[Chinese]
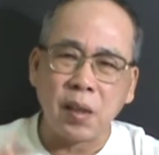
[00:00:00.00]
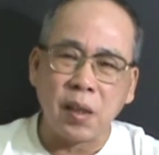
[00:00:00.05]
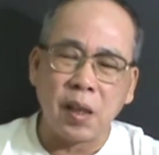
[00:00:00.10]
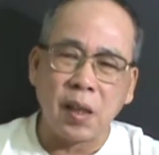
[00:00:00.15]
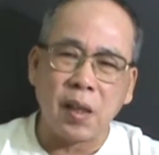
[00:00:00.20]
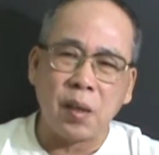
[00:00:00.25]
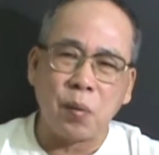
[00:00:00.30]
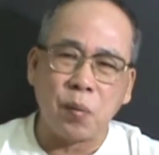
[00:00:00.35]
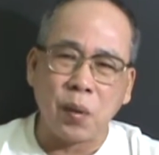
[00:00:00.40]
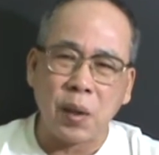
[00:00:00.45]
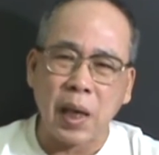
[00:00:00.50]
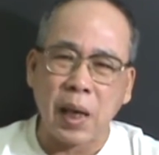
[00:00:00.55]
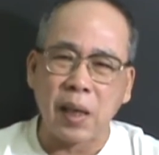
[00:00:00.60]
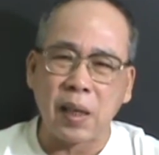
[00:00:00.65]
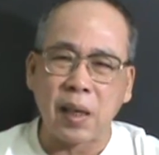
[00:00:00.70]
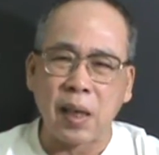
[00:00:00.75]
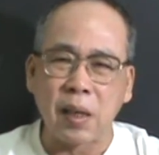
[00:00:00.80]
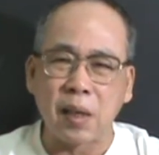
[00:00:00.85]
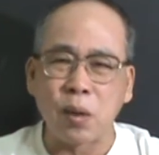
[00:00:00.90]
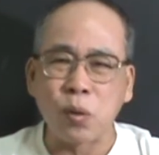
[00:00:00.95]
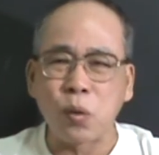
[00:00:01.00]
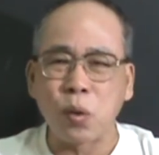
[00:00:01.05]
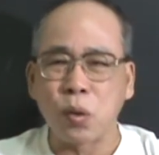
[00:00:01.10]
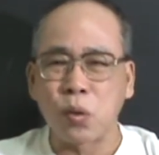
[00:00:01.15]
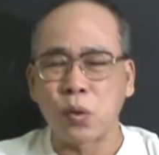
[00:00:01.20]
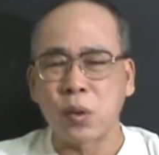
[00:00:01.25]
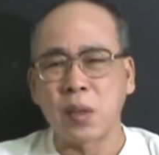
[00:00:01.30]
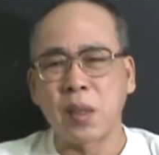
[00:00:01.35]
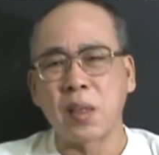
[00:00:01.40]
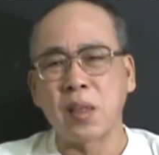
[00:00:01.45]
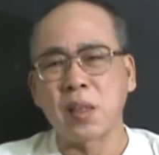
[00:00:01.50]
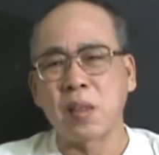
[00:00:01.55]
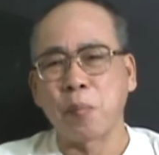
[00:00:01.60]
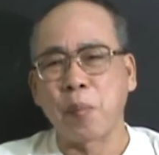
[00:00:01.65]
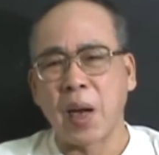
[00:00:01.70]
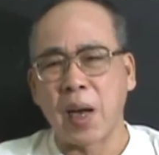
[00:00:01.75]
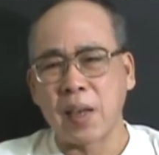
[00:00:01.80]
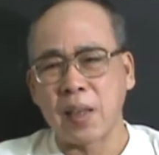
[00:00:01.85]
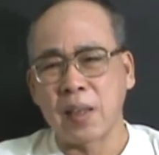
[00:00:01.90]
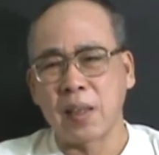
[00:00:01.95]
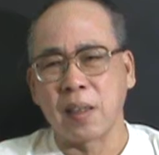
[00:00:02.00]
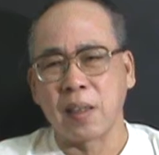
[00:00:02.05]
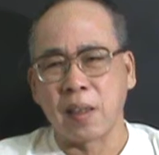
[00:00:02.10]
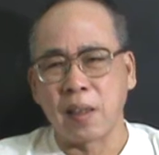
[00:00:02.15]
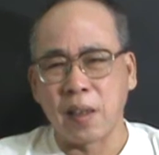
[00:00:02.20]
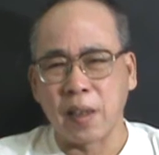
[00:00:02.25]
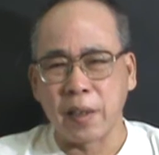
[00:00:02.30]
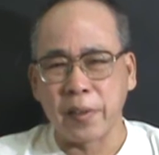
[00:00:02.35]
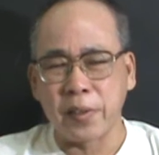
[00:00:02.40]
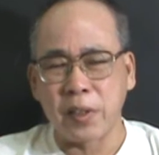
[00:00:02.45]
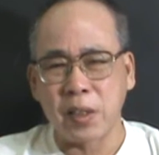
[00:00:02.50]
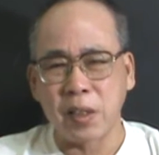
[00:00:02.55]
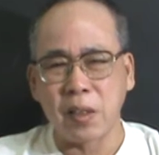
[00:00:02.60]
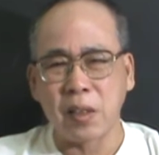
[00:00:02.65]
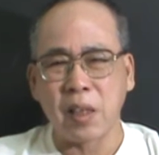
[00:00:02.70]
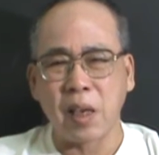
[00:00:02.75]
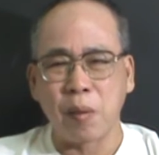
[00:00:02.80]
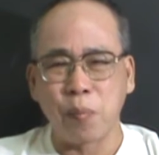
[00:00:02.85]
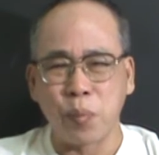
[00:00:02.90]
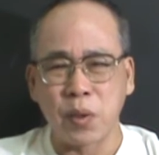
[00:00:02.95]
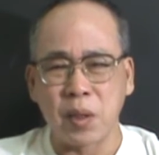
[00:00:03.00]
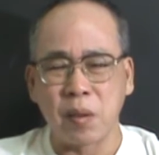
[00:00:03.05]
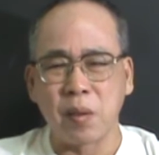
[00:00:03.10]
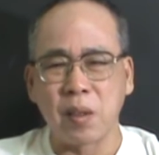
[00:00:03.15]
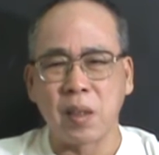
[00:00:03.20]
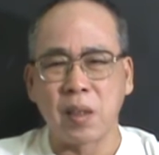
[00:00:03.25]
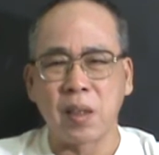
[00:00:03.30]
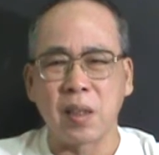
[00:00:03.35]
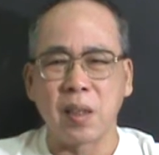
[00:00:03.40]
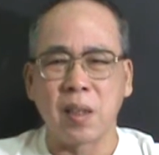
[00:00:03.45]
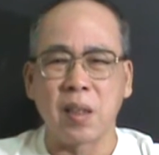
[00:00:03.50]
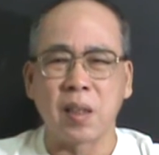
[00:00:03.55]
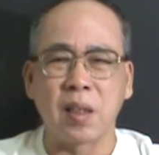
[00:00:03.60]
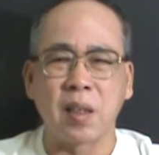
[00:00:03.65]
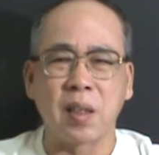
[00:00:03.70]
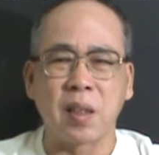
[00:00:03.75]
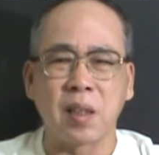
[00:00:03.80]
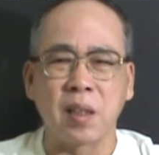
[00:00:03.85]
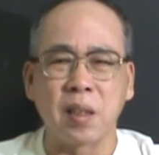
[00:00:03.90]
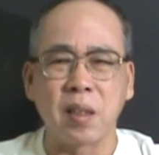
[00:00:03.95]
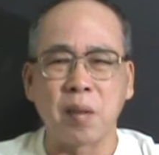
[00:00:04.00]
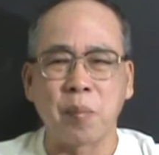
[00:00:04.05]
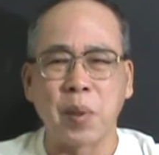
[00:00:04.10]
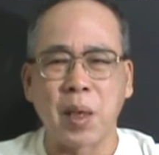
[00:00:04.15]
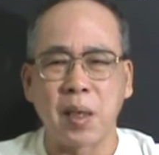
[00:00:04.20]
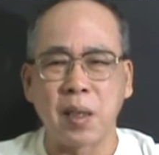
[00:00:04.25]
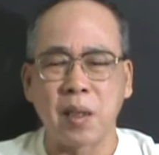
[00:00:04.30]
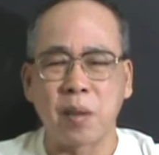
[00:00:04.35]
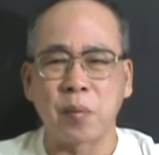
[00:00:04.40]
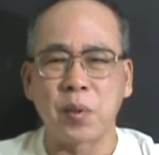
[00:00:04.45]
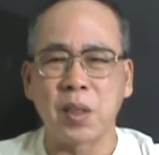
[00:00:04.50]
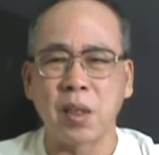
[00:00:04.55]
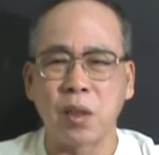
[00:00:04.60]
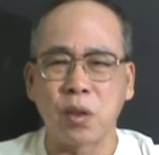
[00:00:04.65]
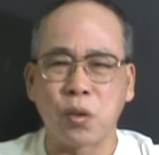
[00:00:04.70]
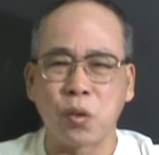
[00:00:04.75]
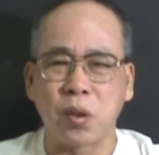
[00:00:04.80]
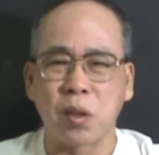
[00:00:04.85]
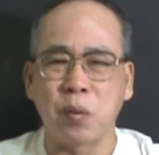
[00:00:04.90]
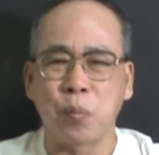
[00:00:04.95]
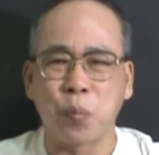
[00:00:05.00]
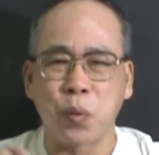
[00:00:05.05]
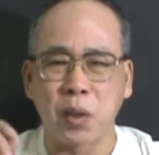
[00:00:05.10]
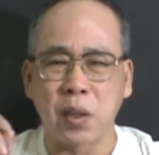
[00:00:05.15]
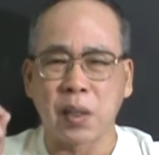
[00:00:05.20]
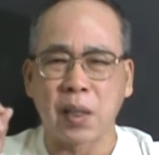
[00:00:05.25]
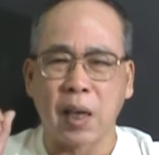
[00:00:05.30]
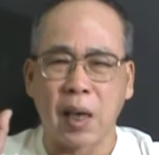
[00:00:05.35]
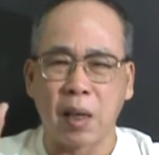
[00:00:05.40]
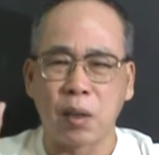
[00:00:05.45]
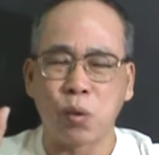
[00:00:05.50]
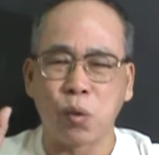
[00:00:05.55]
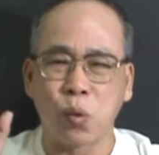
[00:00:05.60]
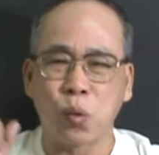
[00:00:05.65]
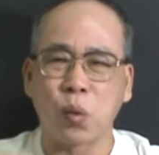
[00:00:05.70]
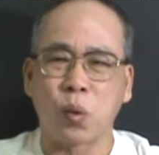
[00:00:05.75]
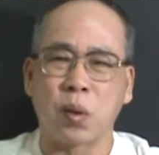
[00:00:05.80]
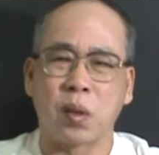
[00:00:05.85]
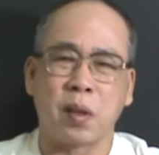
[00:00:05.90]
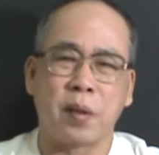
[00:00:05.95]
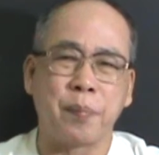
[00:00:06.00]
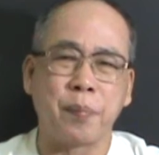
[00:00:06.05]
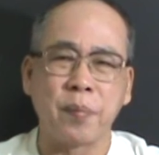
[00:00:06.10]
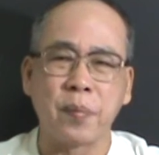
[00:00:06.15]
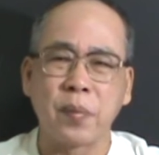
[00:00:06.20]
呃，我看到他那个作曲的人是马可哈，其实他不，那个那个那个马可这个曲子不是他做的，